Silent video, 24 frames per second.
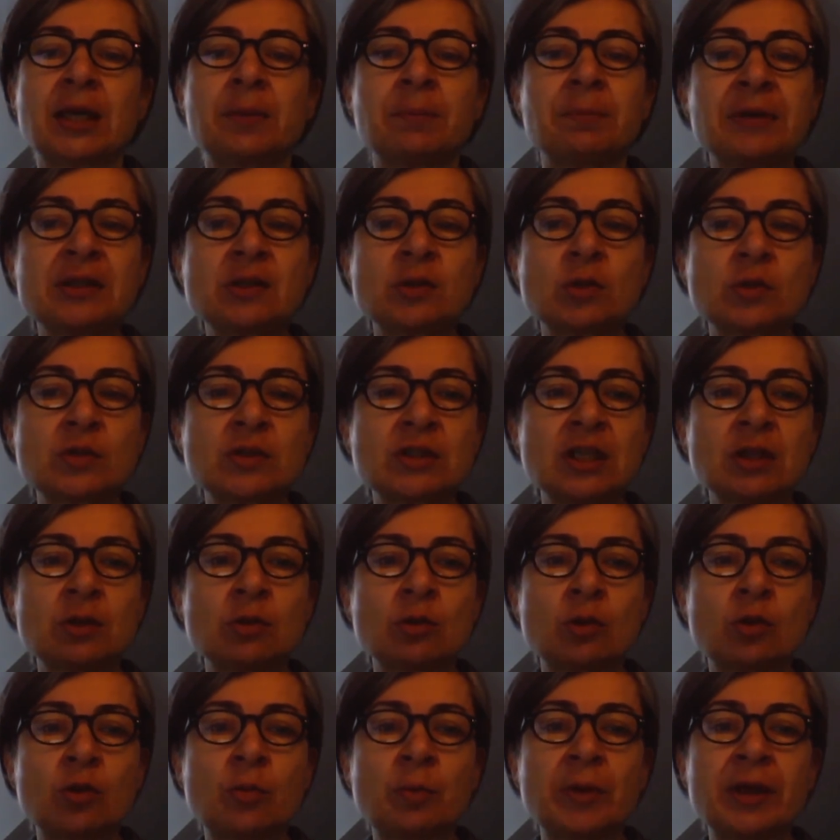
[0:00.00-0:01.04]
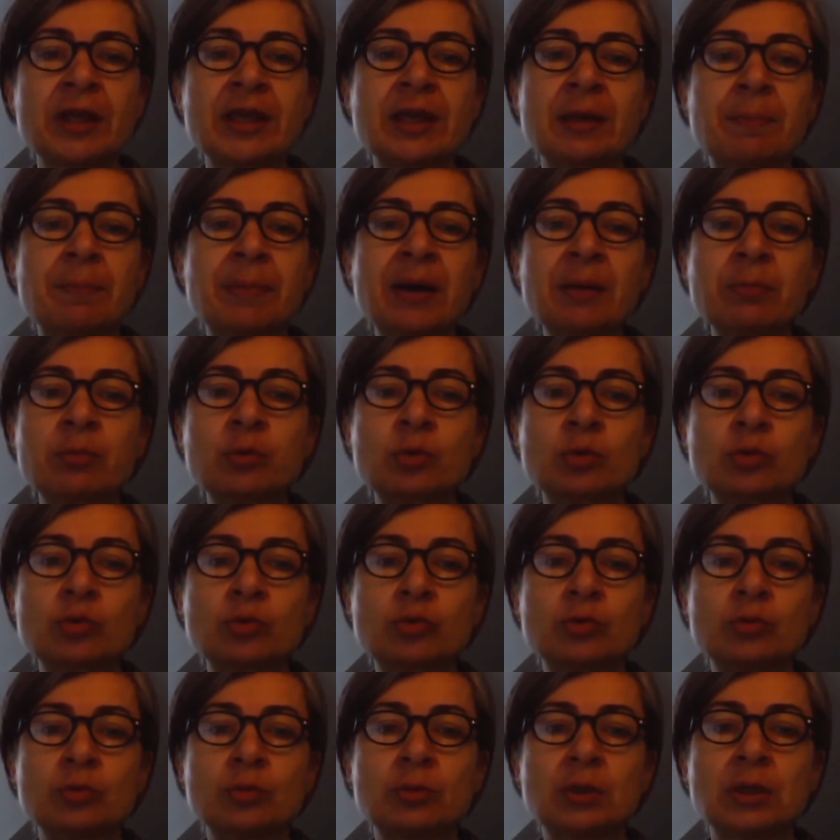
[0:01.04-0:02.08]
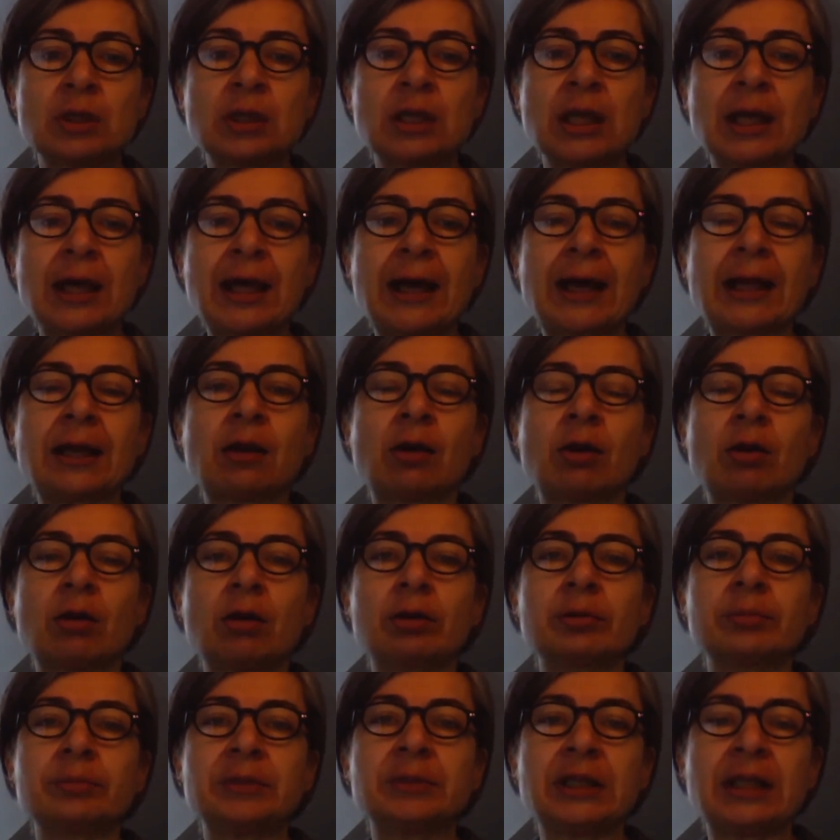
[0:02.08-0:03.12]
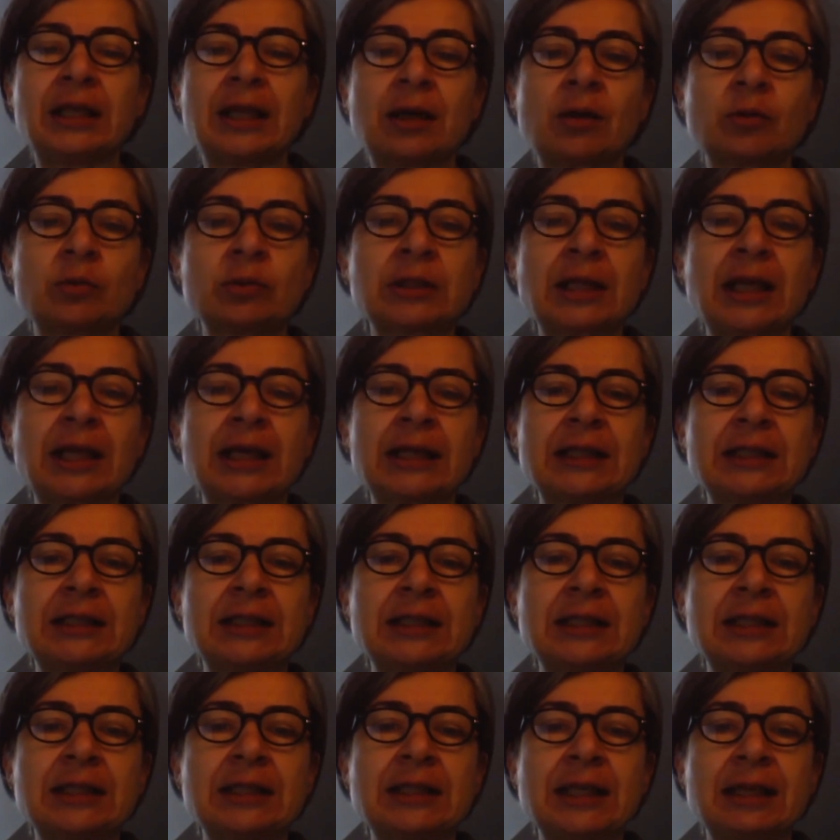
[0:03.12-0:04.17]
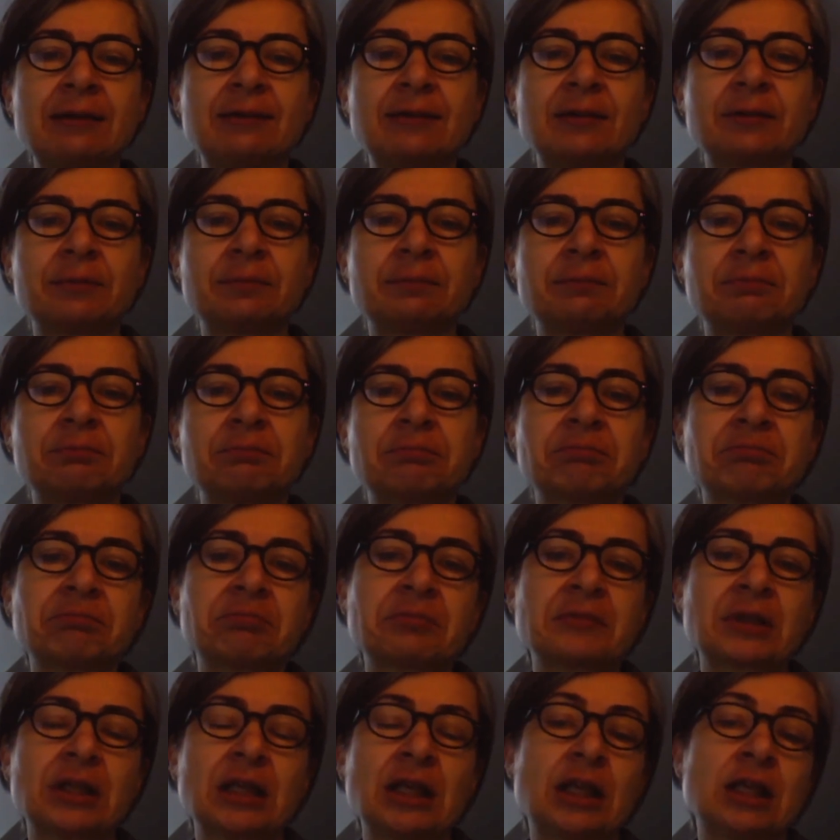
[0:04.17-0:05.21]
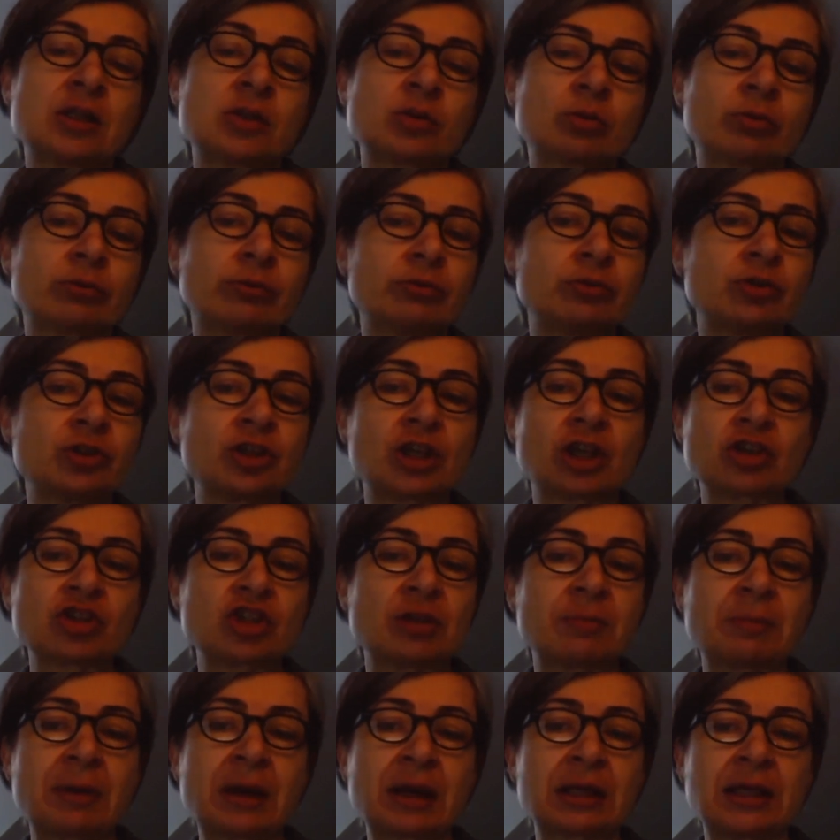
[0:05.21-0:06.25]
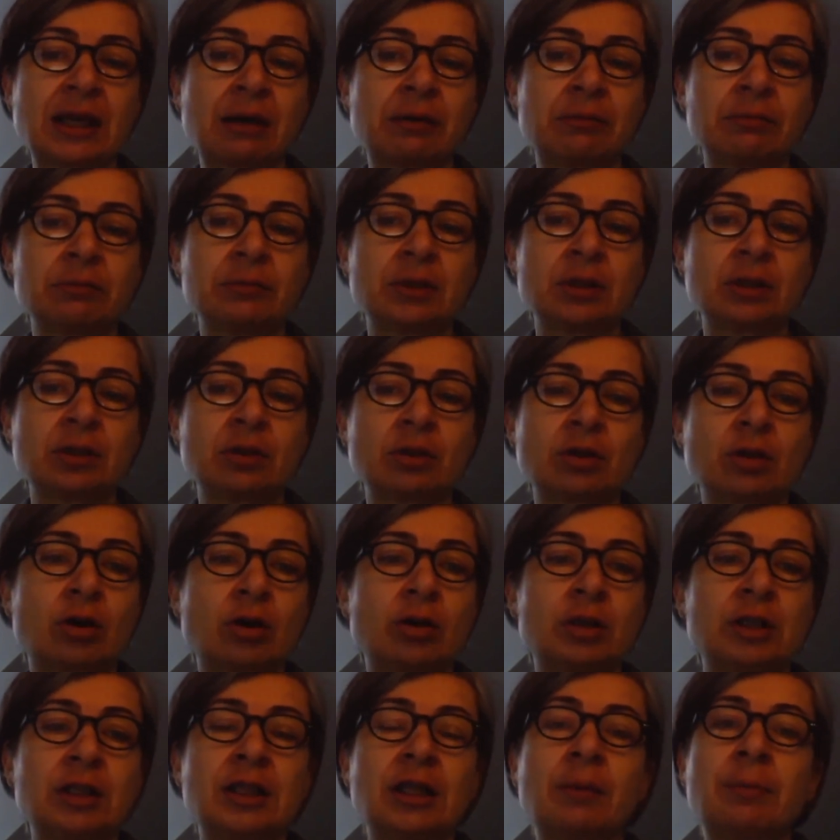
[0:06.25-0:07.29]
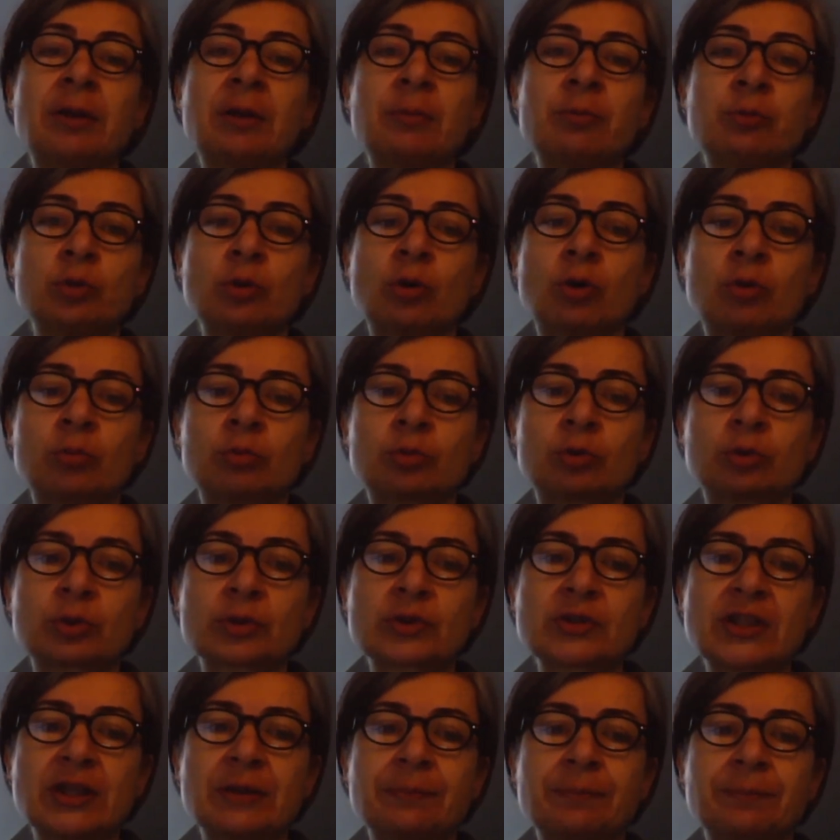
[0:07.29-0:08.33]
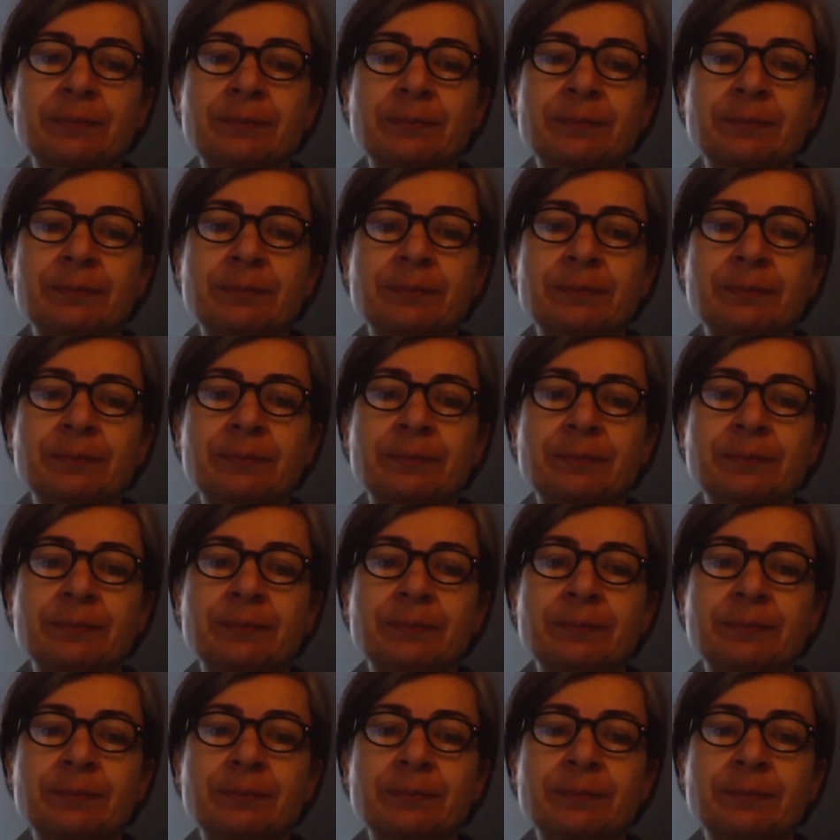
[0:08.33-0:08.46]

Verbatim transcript: Mais ceux-ci ne le payaient pas beaucoup. Alors il a contracté des dettes. Ils sont venus chercher Maria quand il n'a pas pu rembourser.